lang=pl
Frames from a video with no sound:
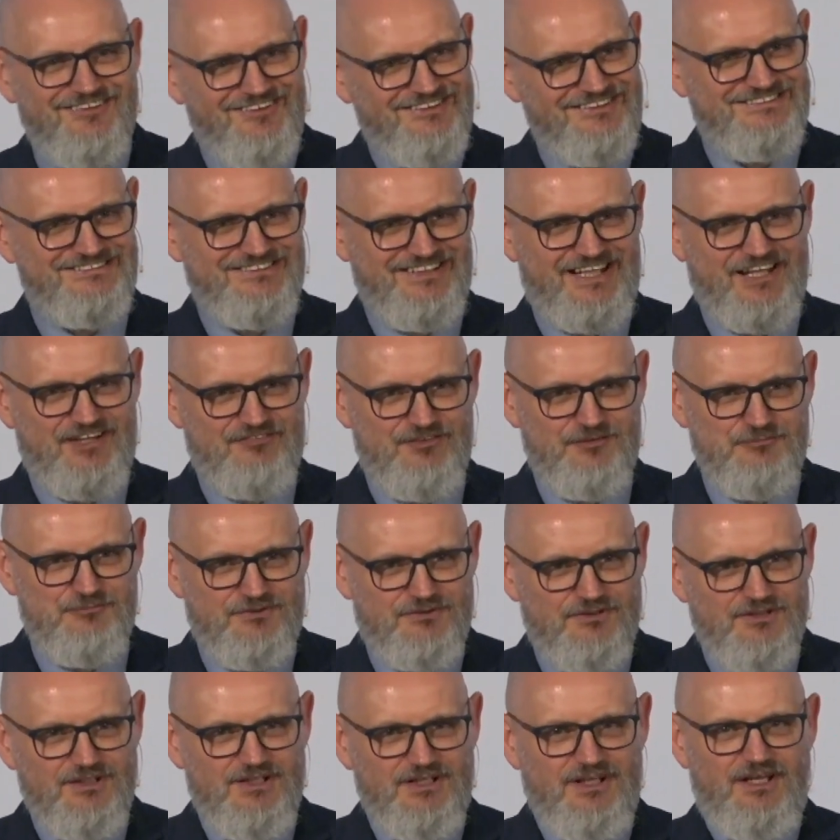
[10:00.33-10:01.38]
to jest ciekawe,
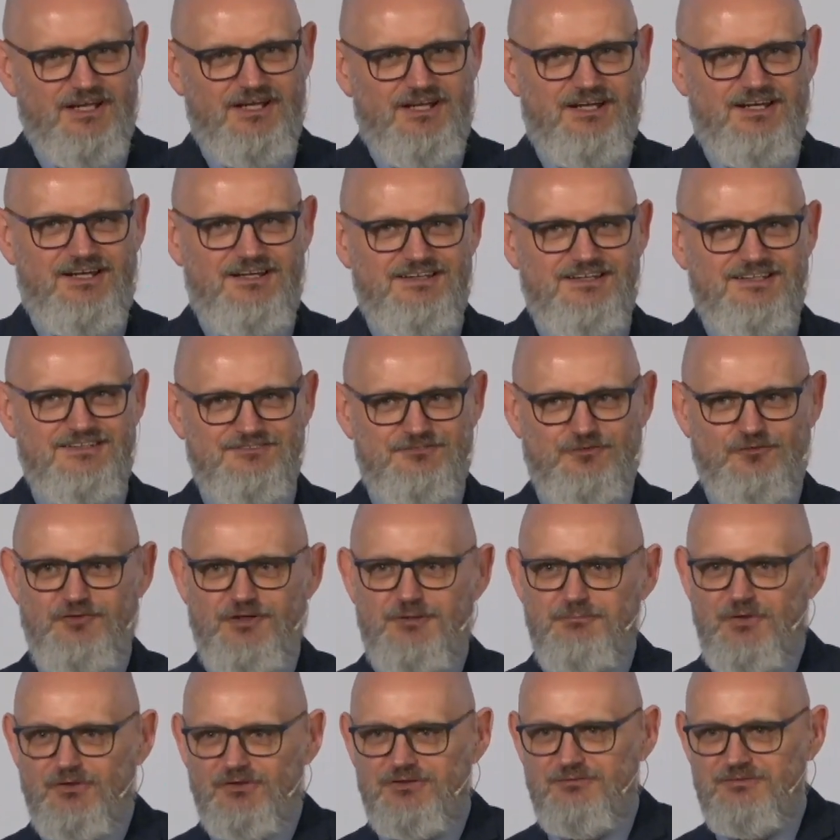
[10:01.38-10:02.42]
bo e, w
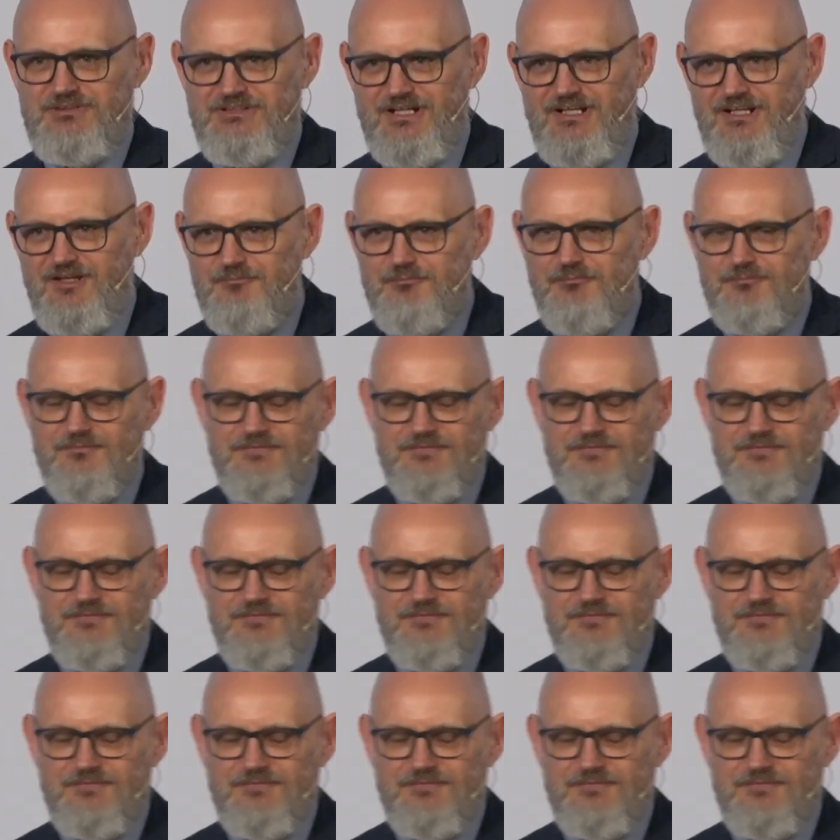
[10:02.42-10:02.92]
uwielbionym ciele,